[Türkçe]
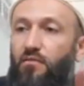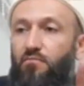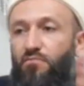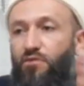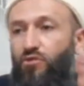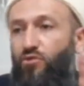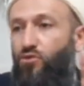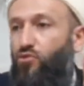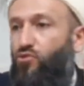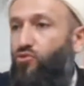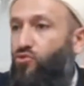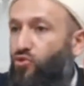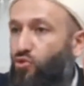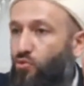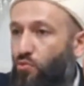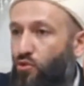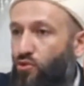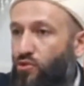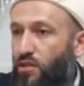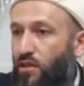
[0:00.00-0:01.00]
biz oruç
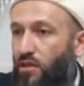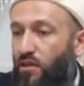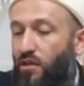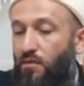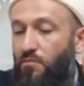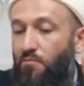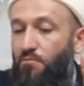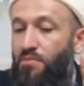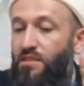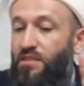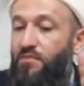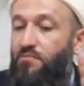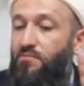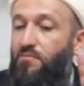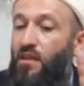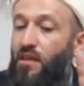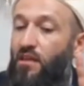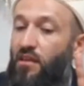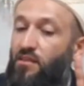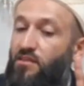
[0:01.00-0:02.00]
tutmuyorsak
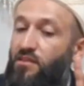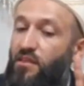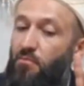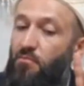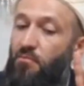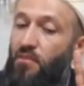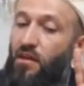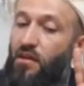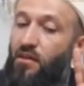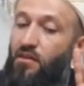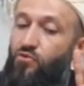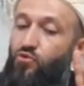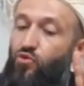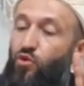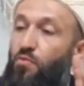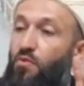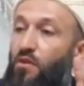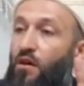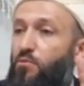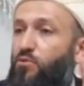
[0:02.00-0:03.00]
bizim yatacak bir karış
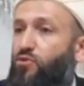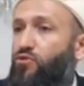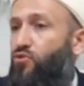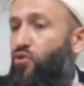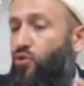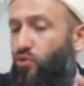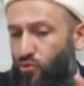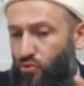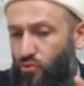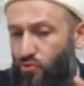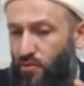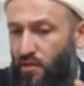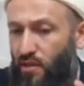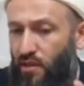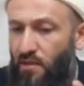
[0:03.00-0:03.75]
toprağımız yoktur.